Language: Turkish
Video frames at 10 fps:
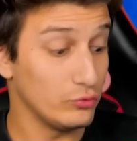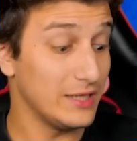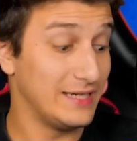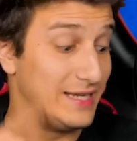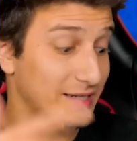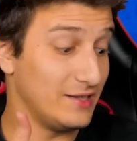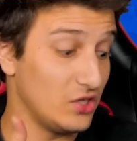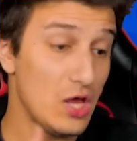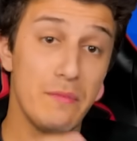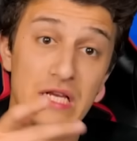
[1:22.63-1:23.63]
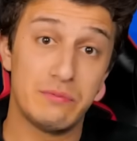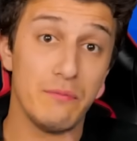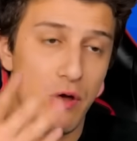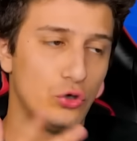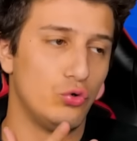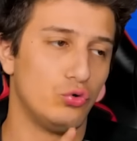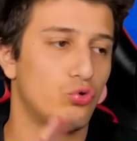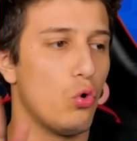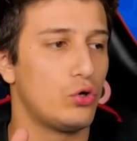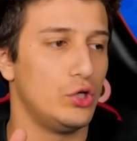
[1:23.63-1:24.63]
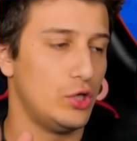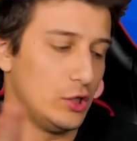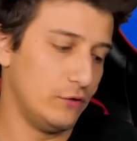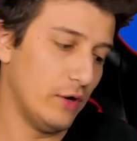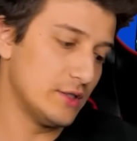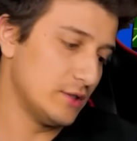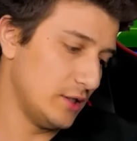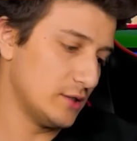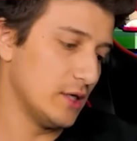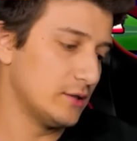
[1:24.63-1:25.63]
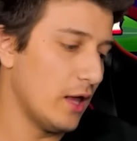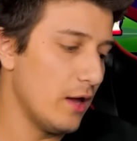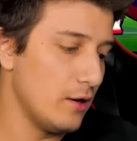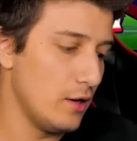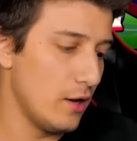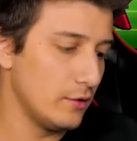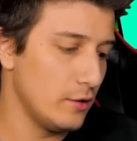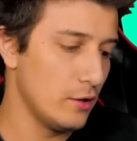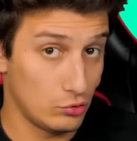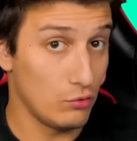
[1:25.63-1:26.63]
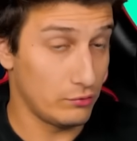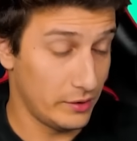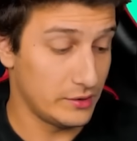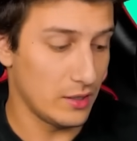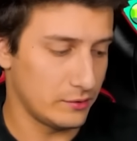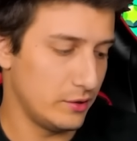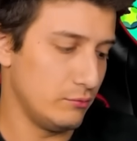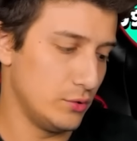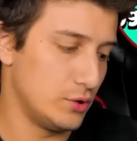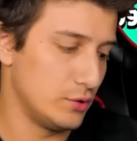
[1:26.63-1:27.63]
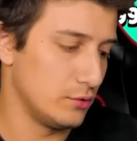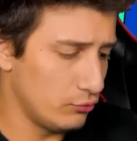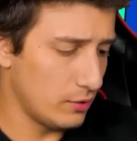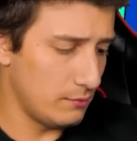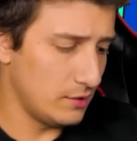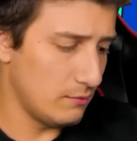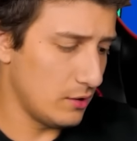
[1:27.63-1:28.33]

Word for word: Bunda 40 liraya 5500. Çok iyi teklif. Gerçekten 8 kat değerli yani. Troll Reis haklıymış. Bu ne bir de